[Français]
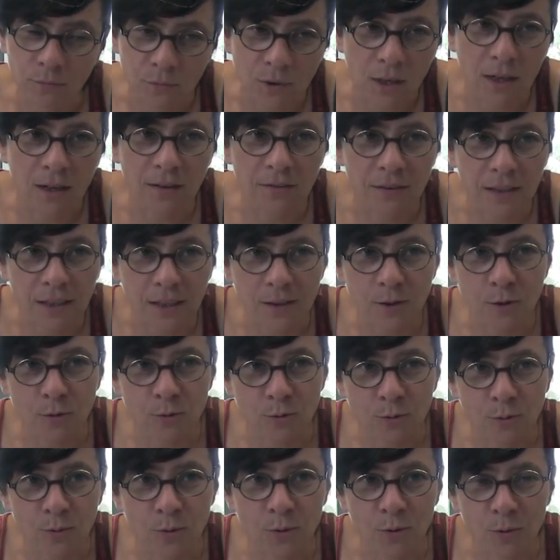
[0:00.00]
on a la
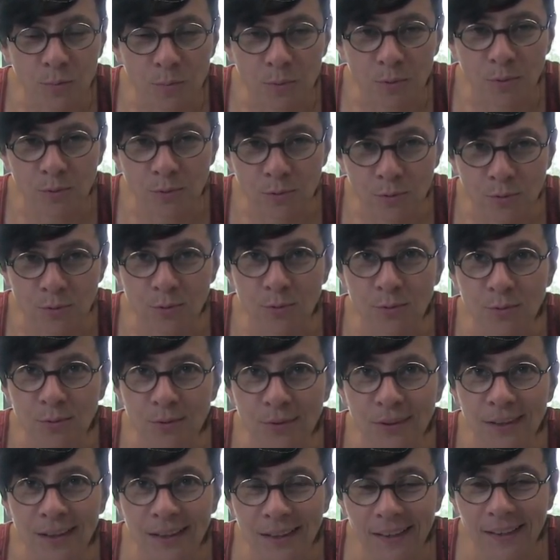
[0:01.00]
version euh, plus
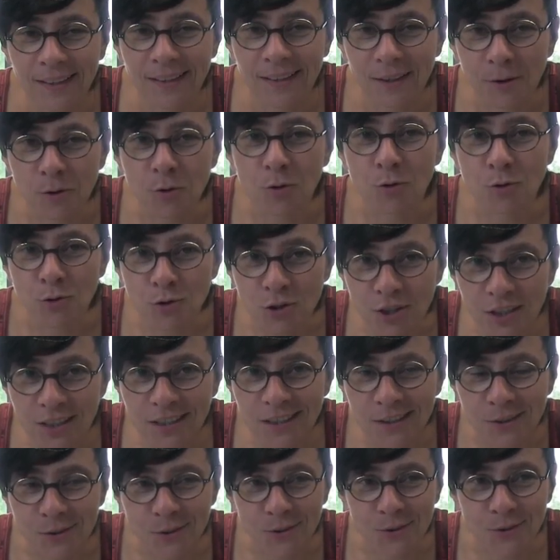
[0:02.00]

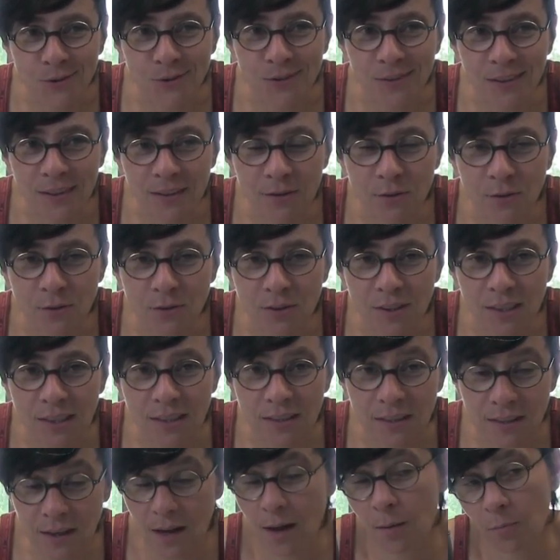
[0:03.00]
écologique dans un sens
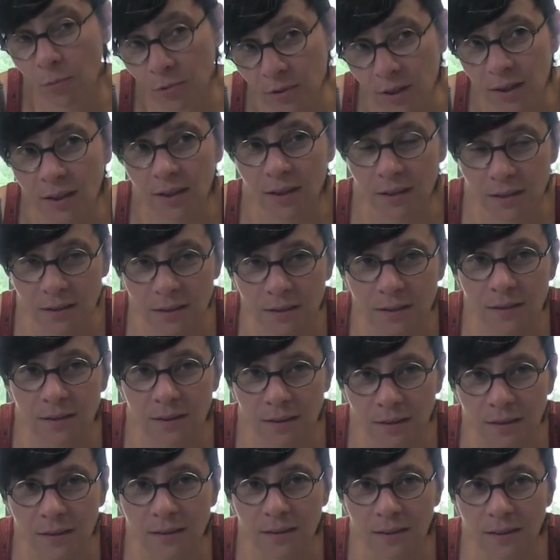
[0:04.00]
restreint, mais on a
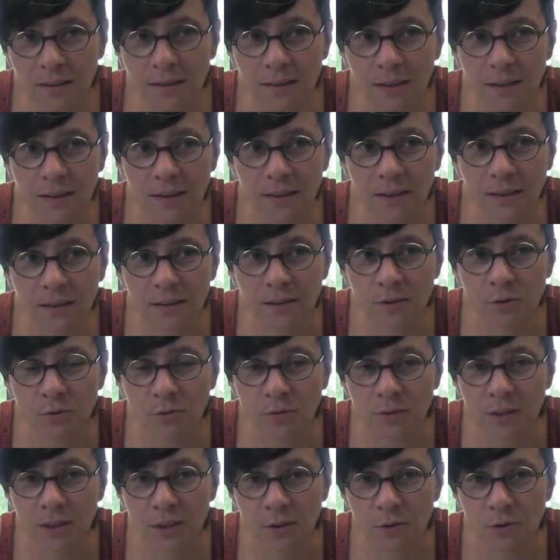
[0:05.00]
la
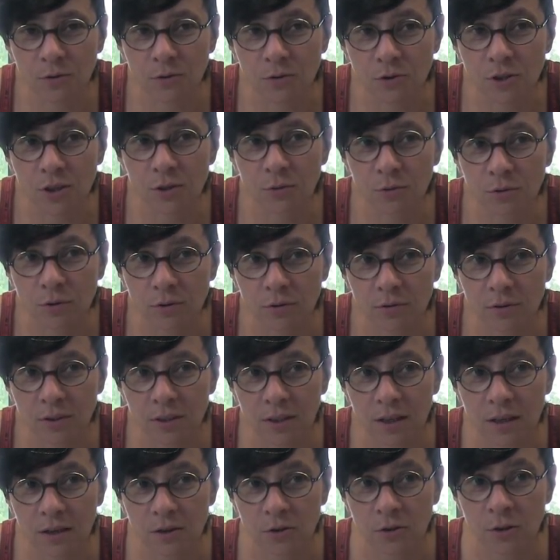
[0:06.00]
question de l'écologie au
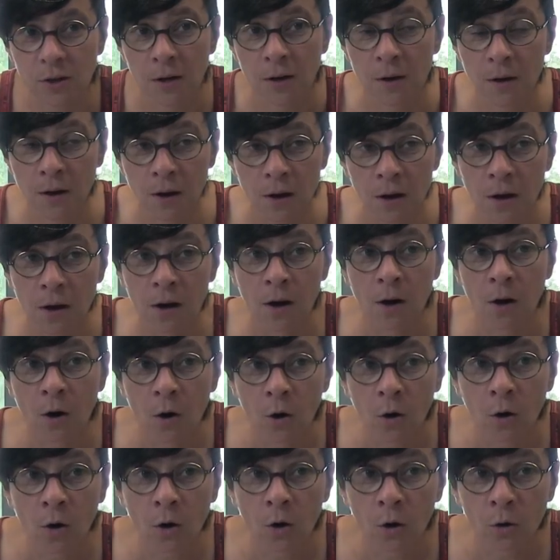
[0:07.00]
sens large.
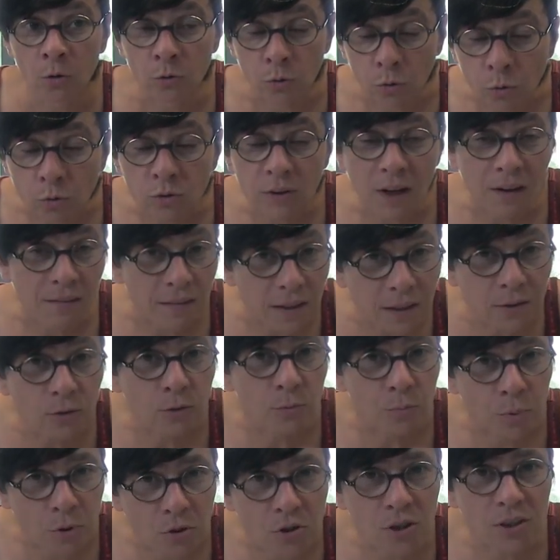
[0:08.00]
Donc on travaille
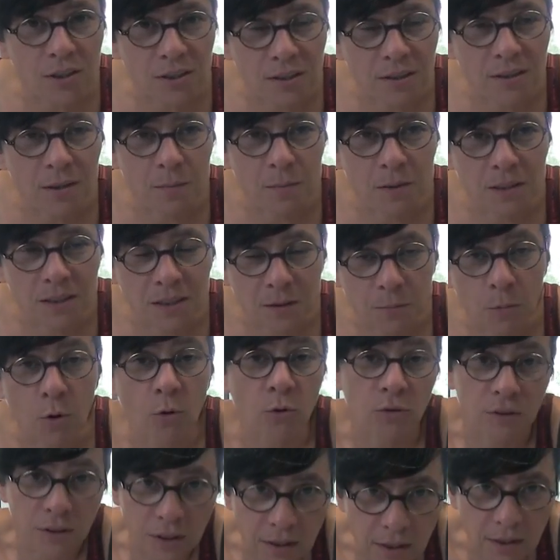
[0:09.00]
notre projet
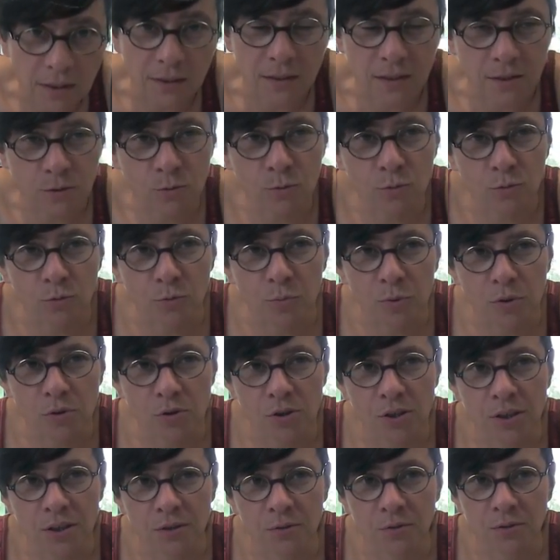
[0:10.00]
d'établissement en déclinaison du
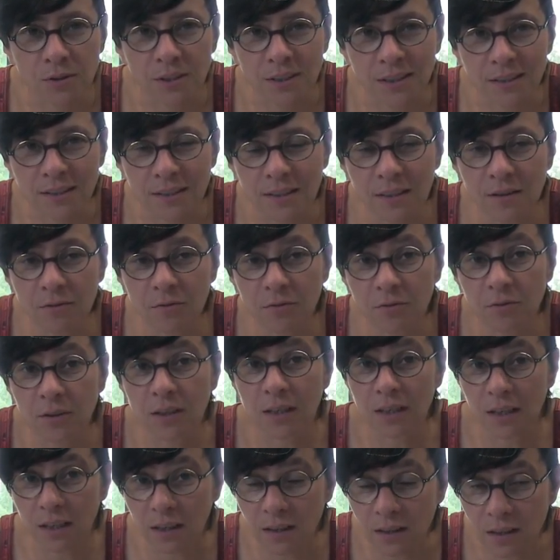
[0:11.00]
projet associatif
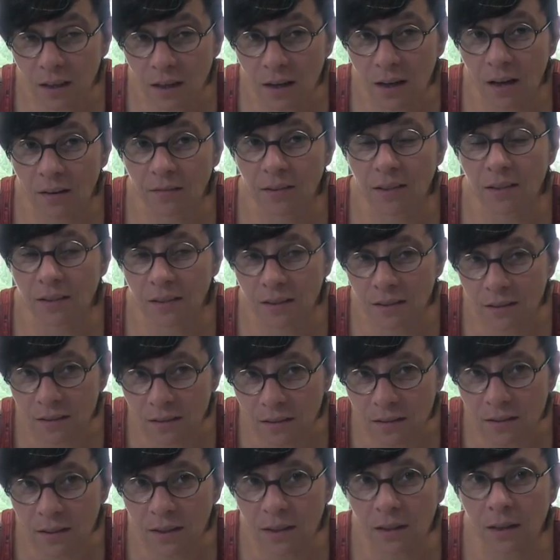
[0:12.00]
et avec cette
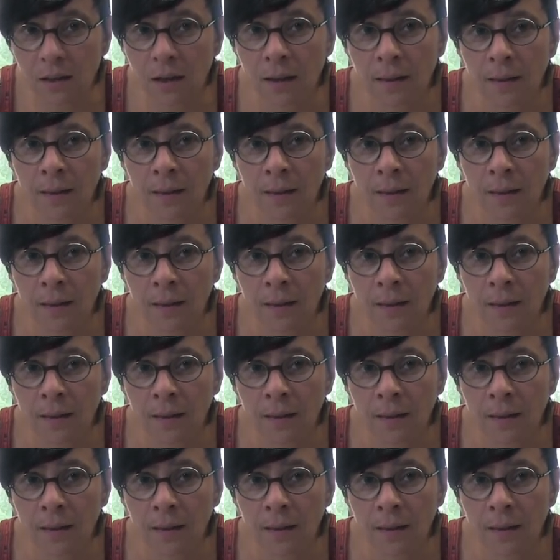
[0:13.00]
idée